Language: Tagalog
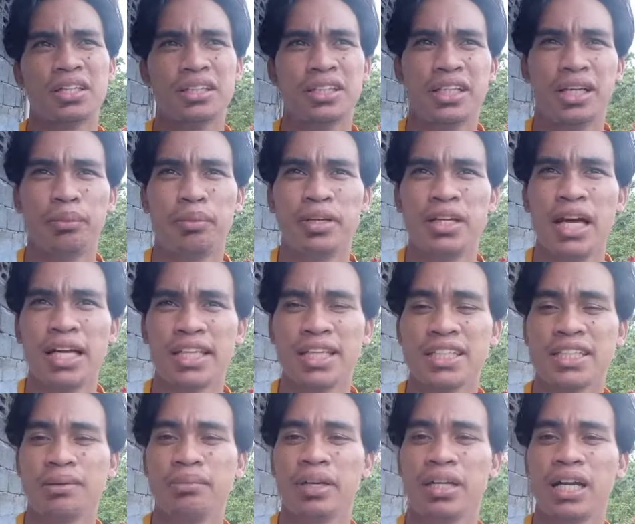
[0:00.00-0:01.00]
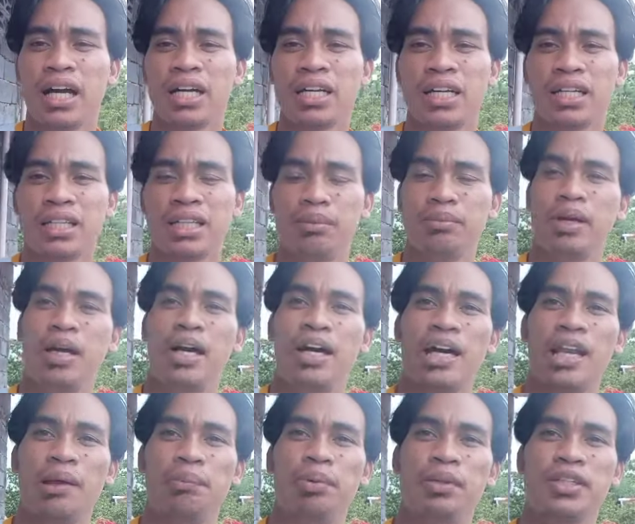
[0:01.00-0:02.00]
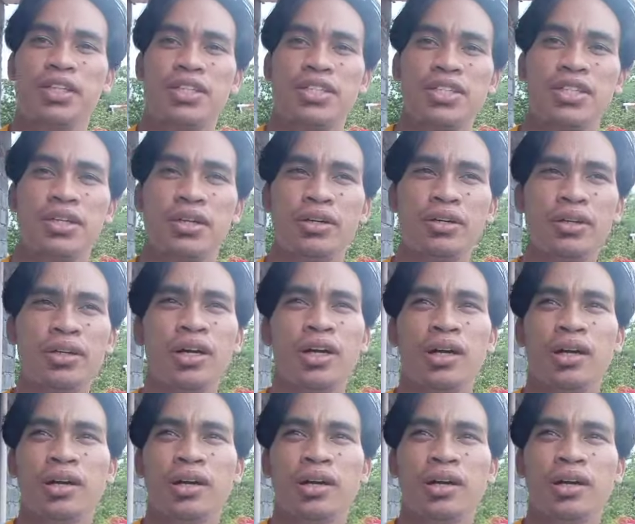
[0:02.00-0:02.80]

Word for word: hindi naman natin siya may kakarga mga kalapatids no